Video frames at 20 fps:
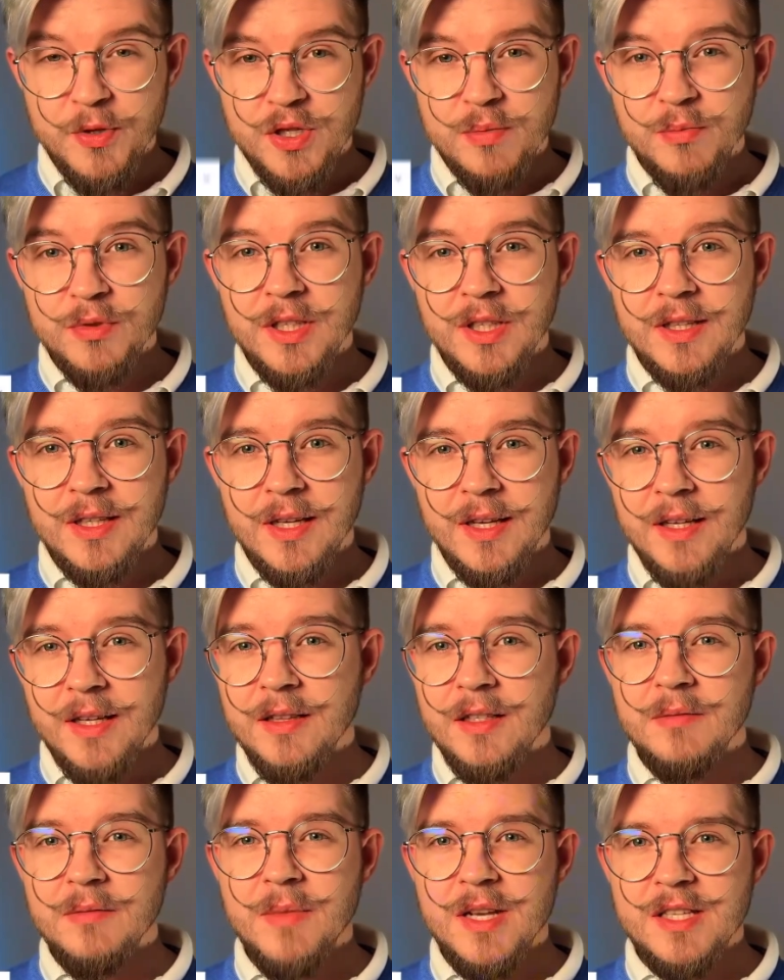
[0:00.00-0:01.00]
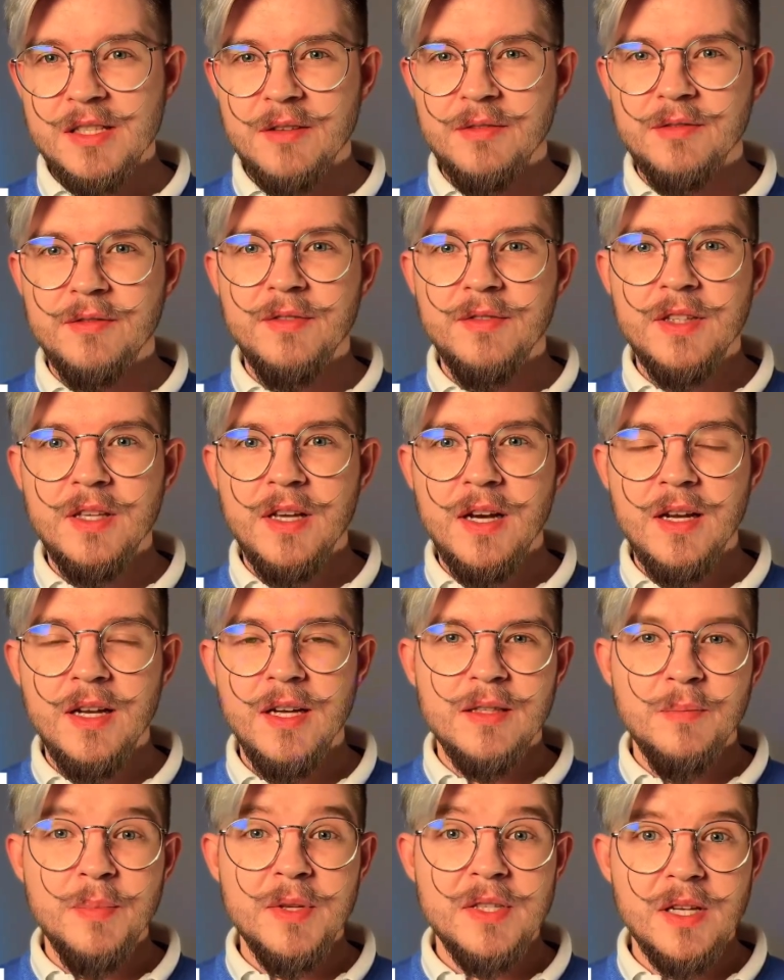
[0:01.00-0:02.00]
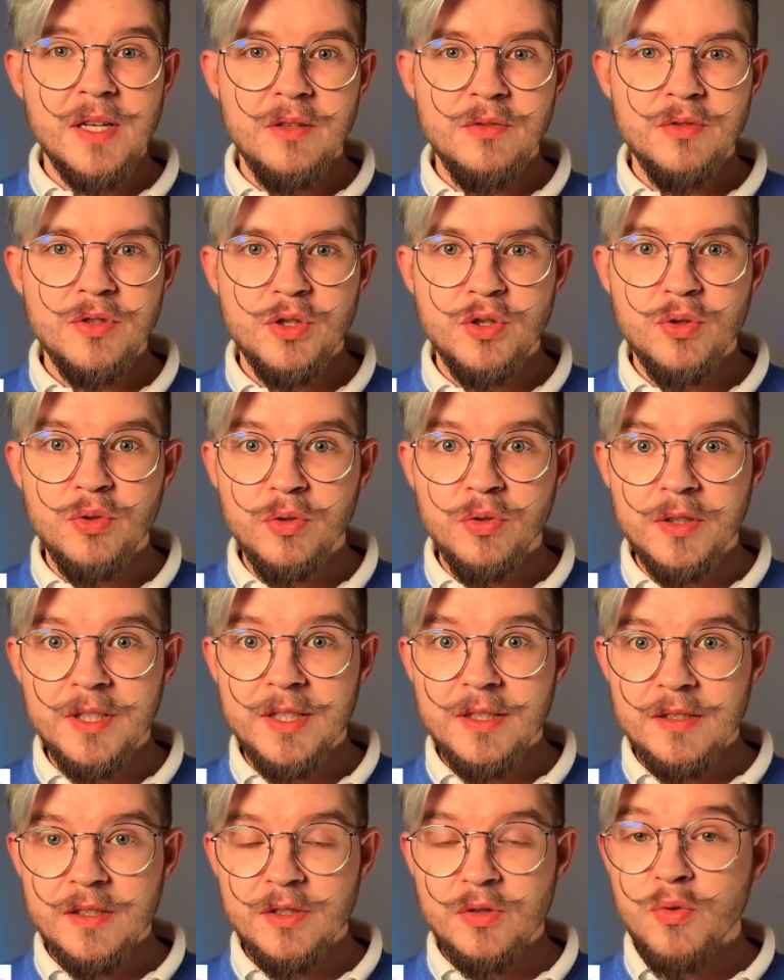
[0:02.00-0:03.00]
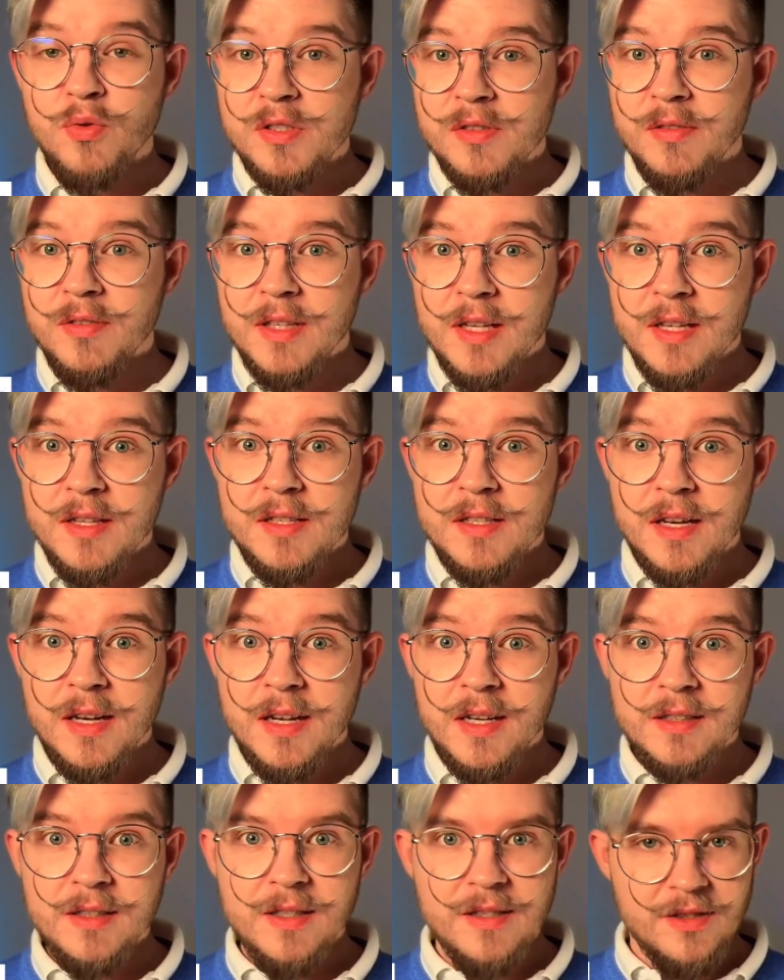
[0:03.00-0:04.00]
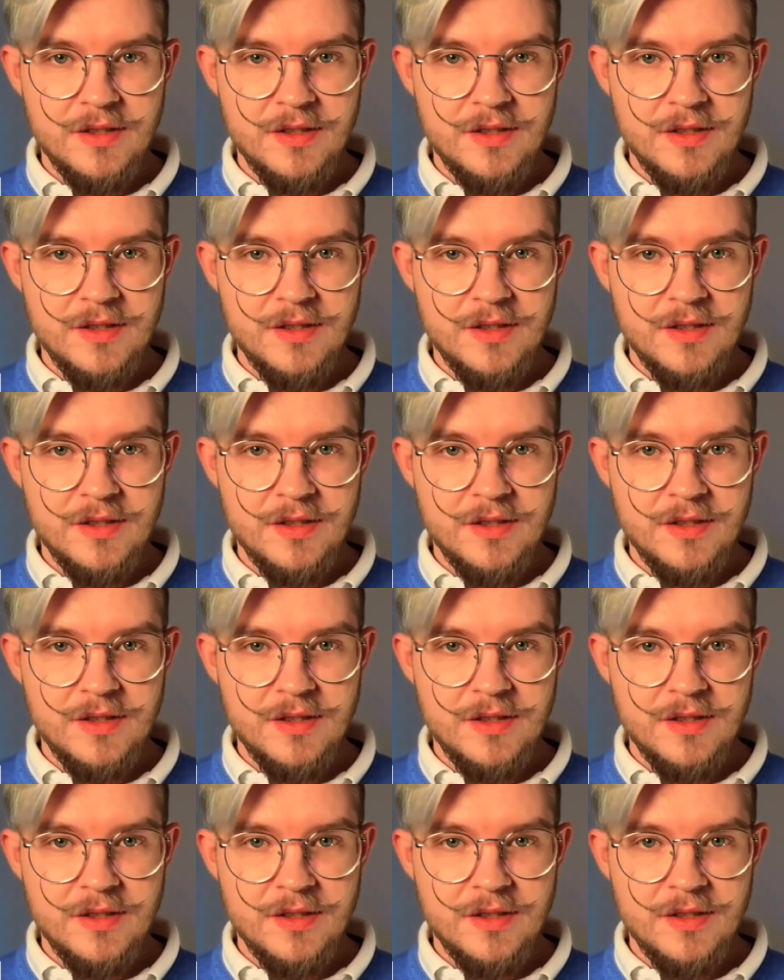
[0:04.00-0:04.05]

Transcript: почему тогда Илон Маск в Твиттере написал, что искусственный искусственный интеллект